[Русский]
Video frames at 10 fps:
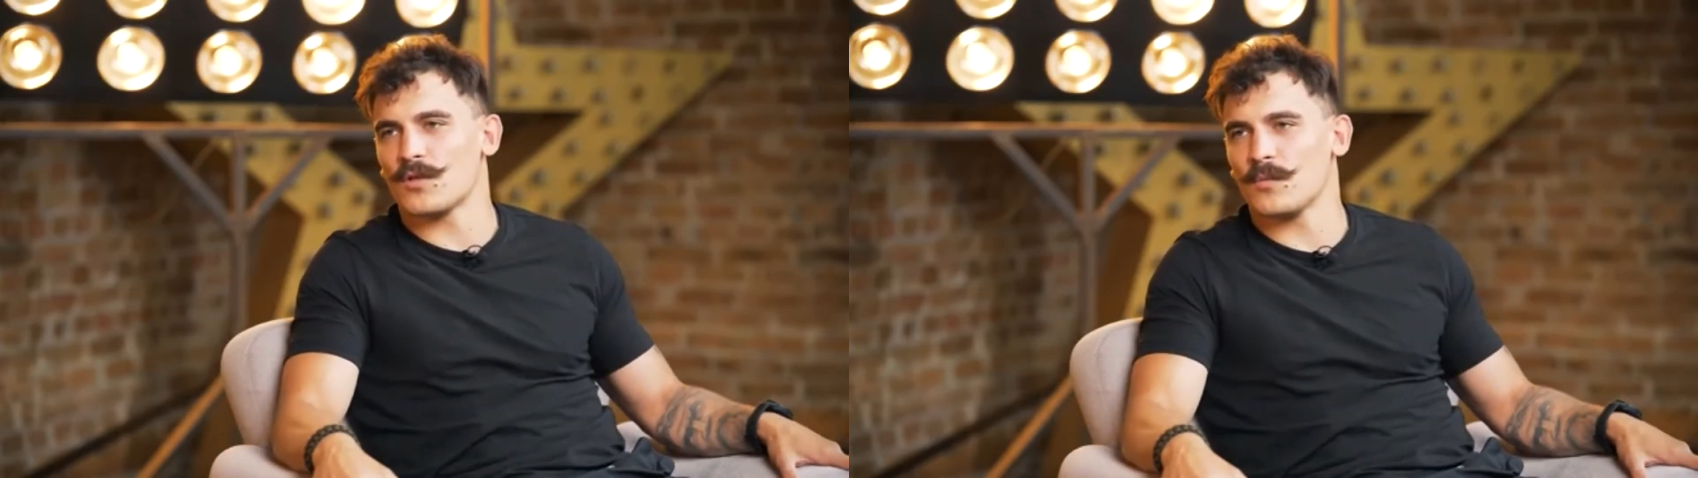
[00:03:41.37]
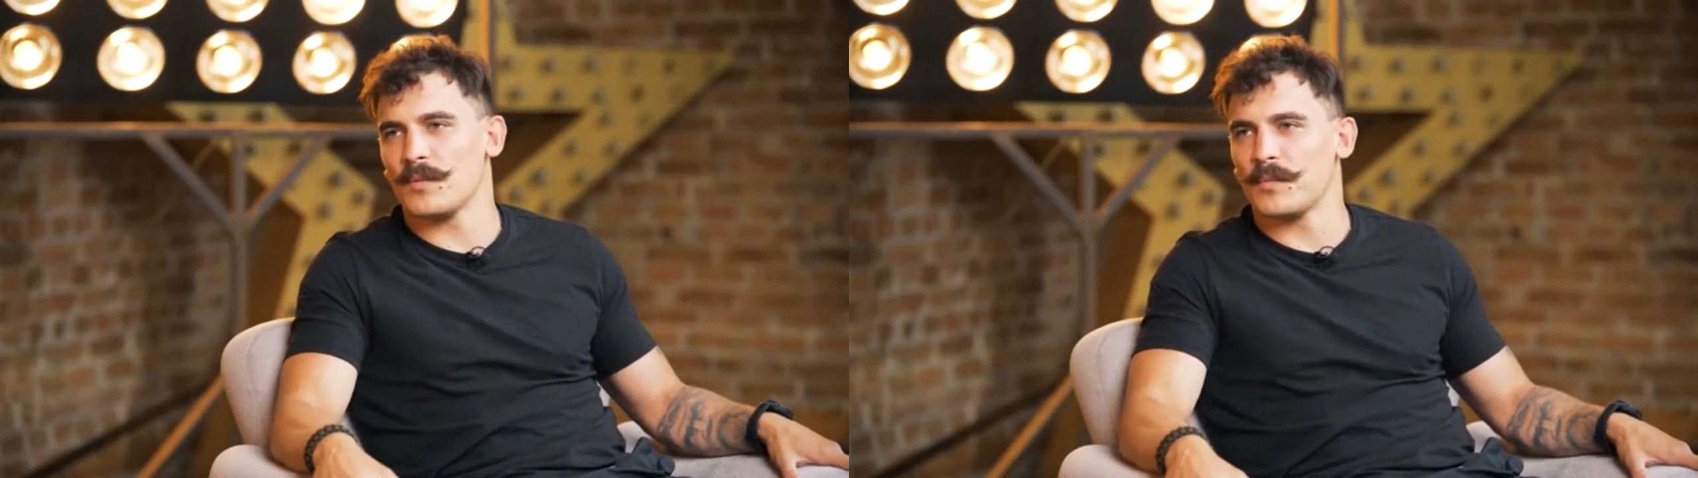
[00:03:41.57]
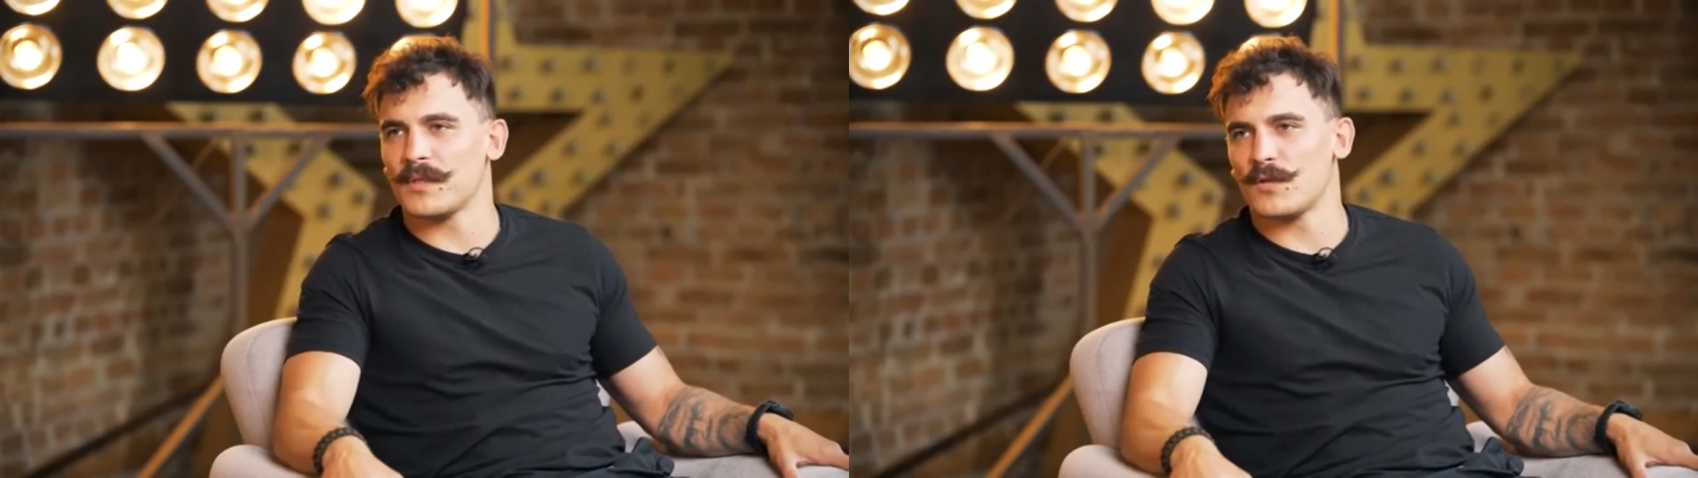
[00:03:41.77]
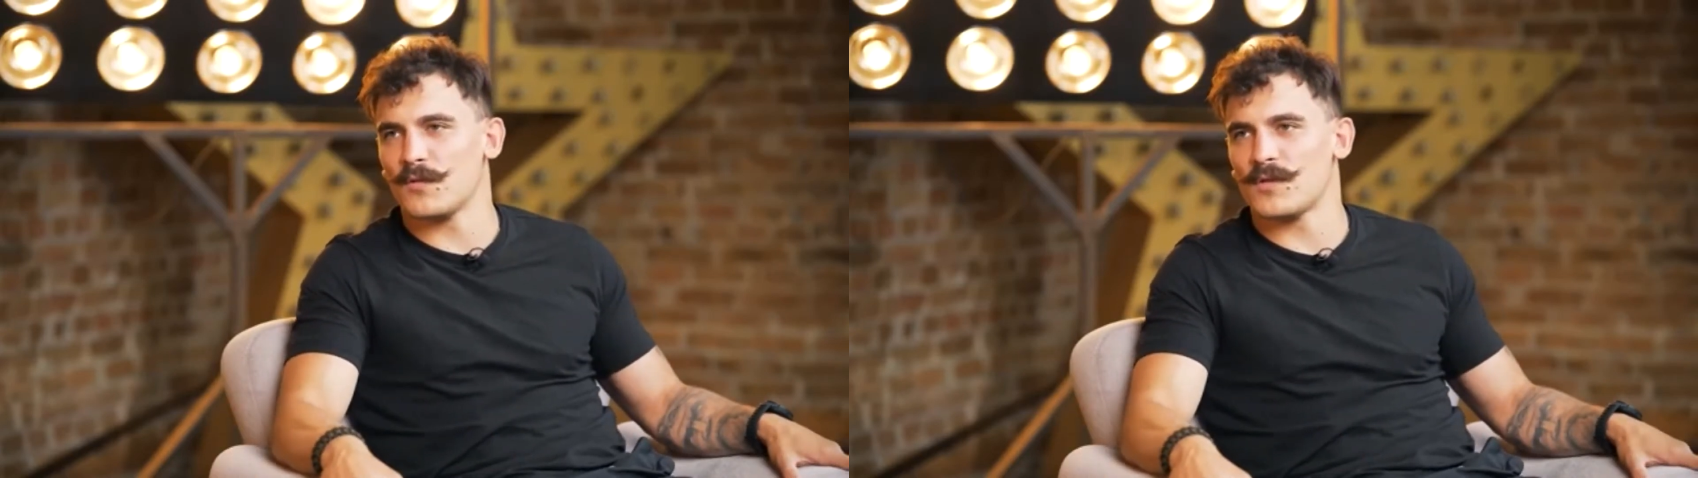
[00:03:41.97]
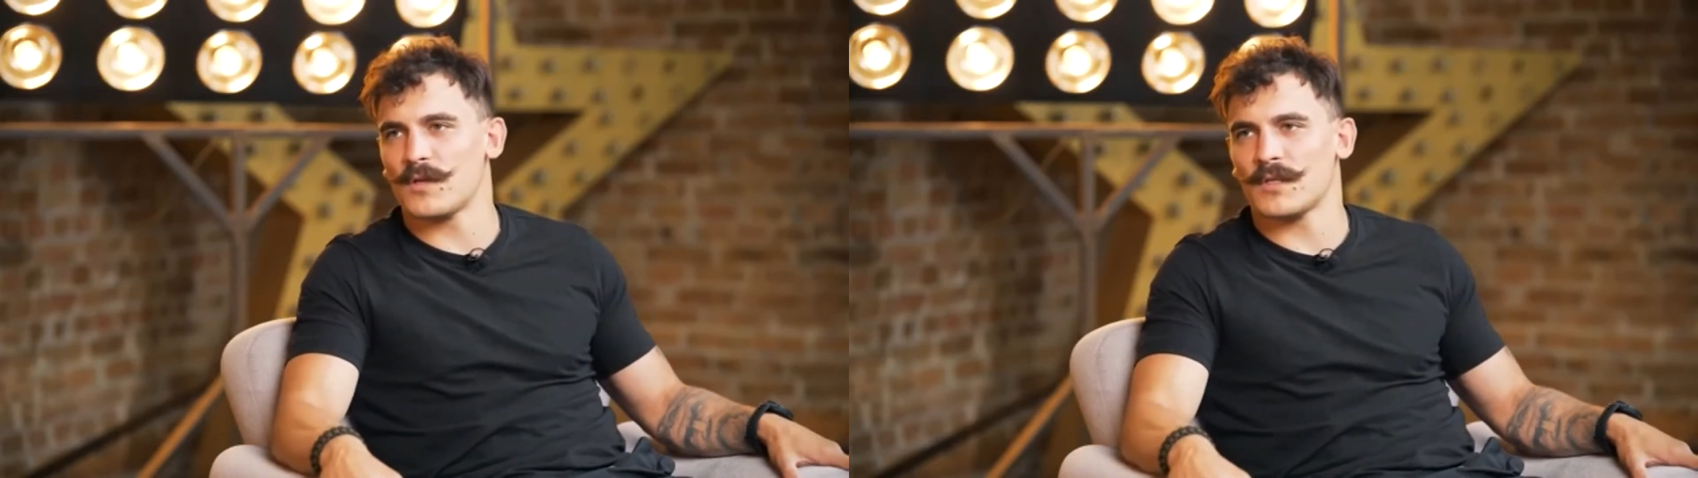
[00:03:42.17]
чтобы
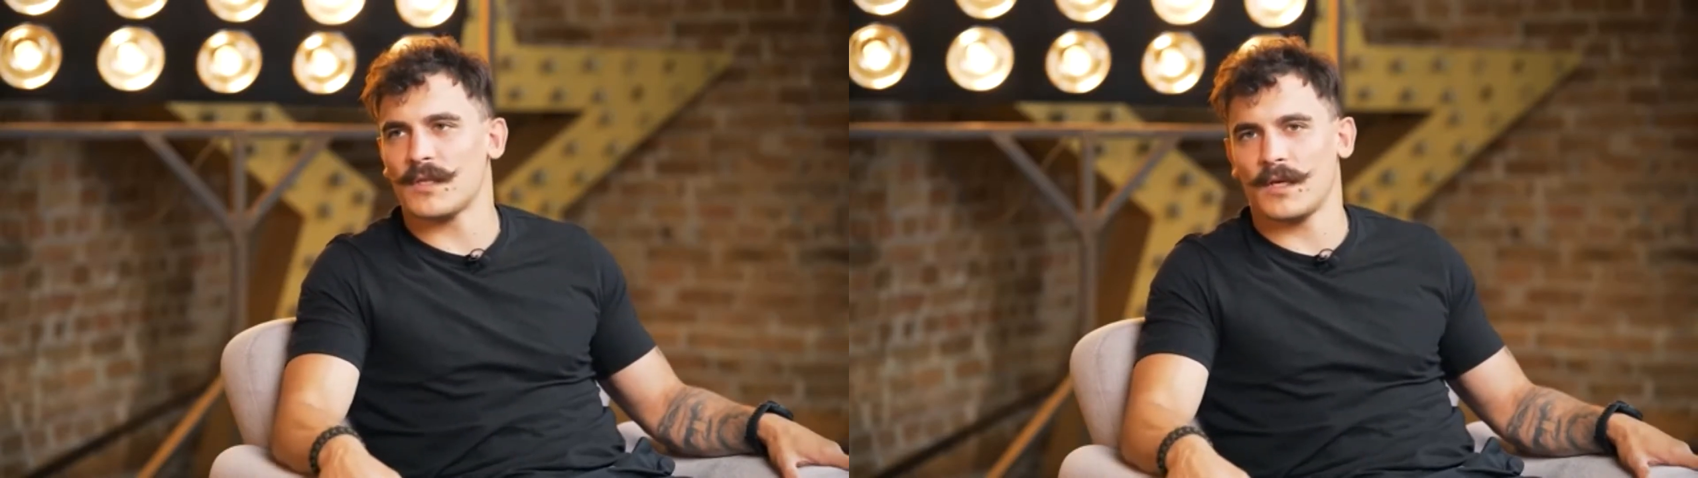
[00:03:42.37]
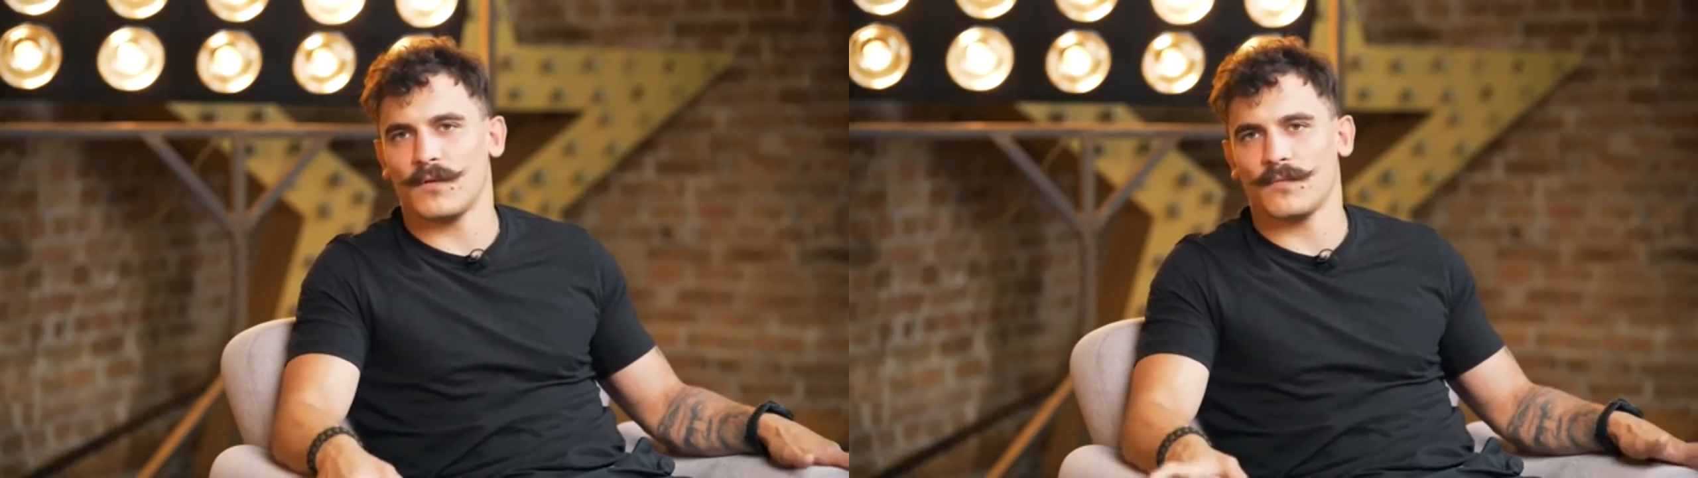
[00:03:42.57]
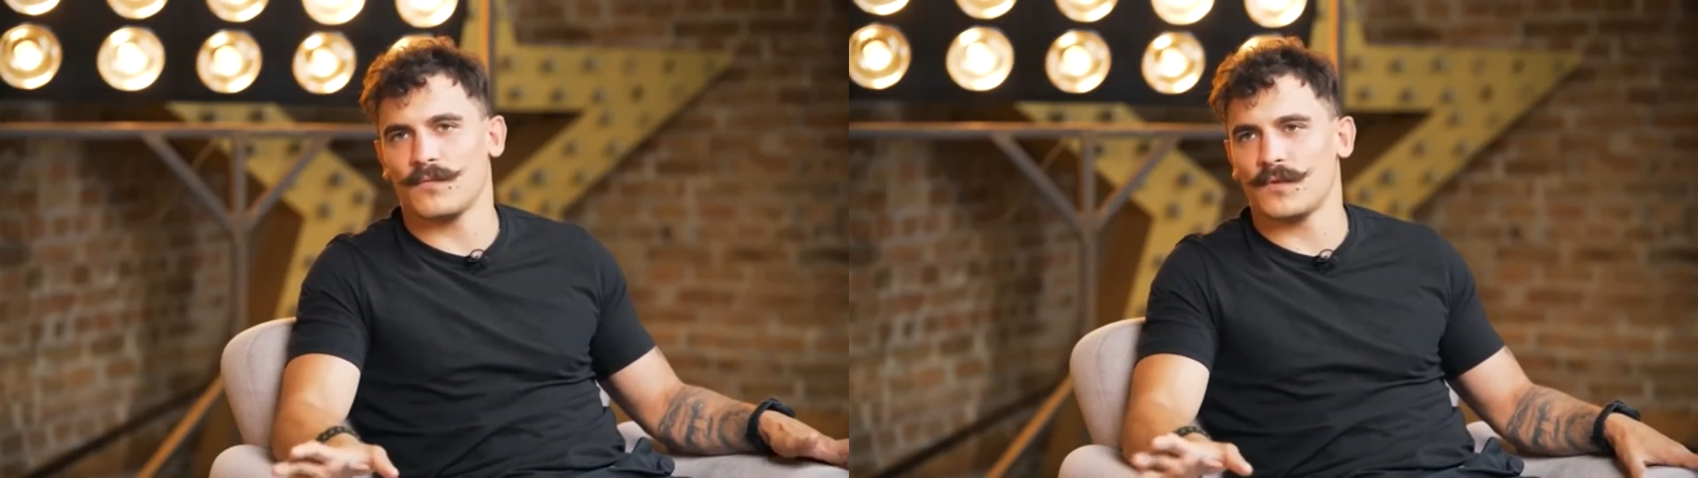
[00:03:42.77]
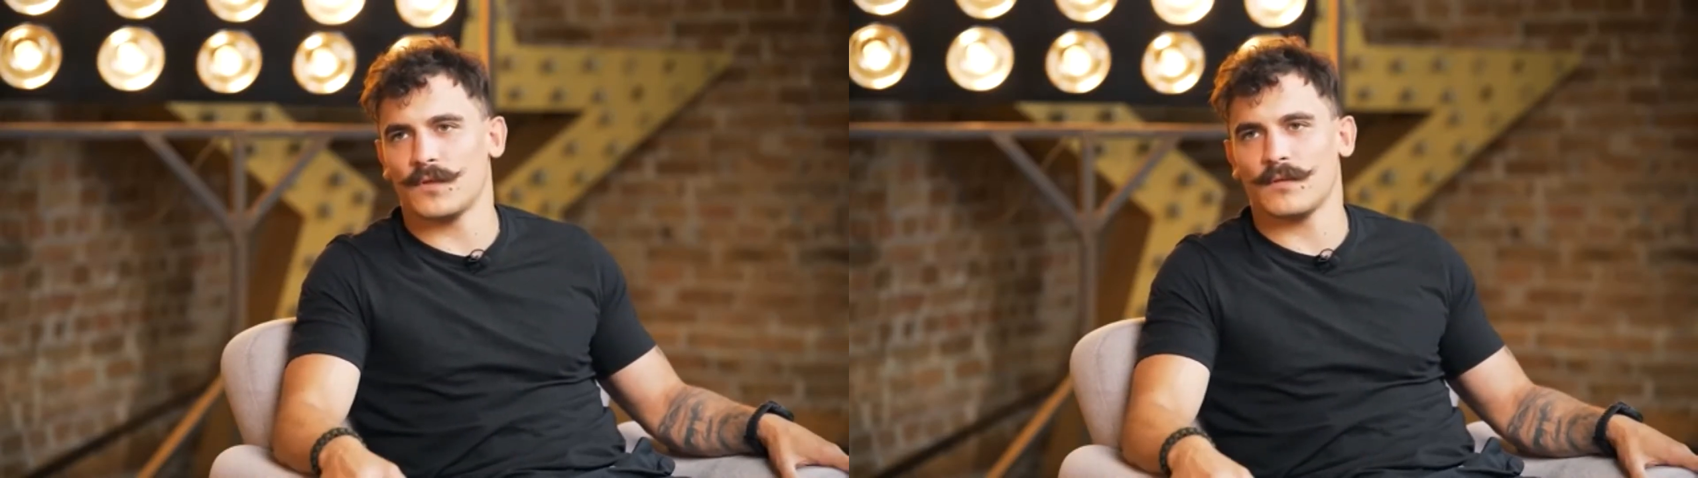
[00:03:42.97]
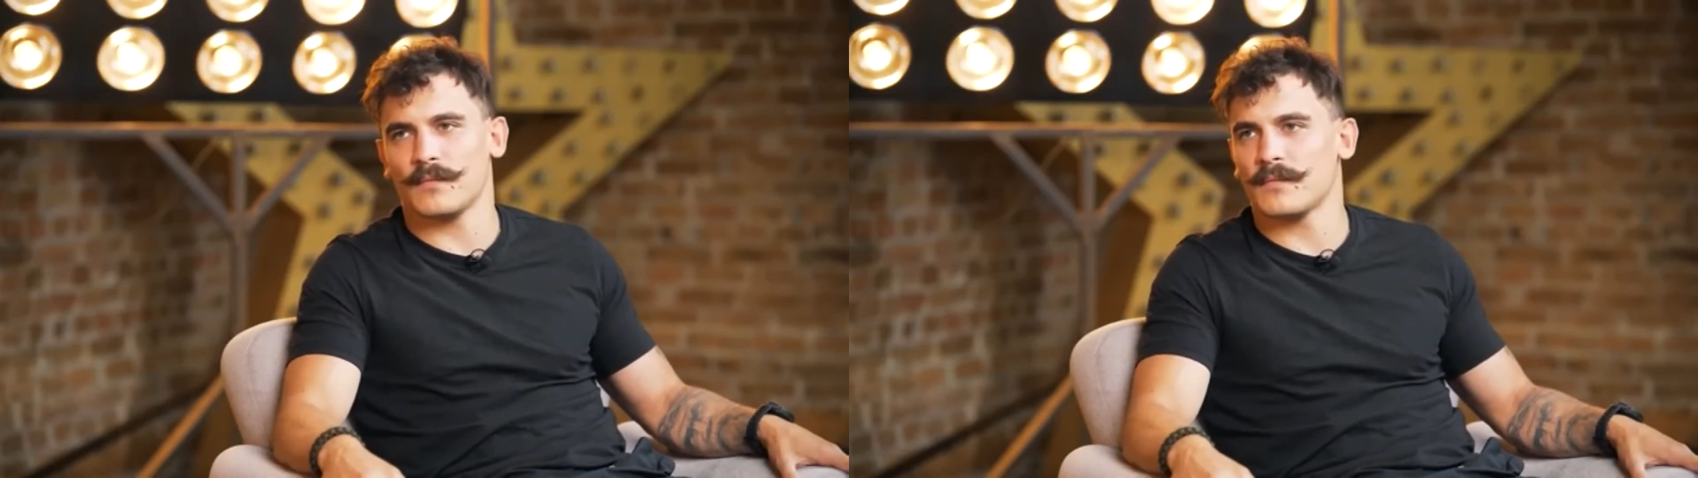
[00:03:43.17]
подготовить ее к заданию. Все.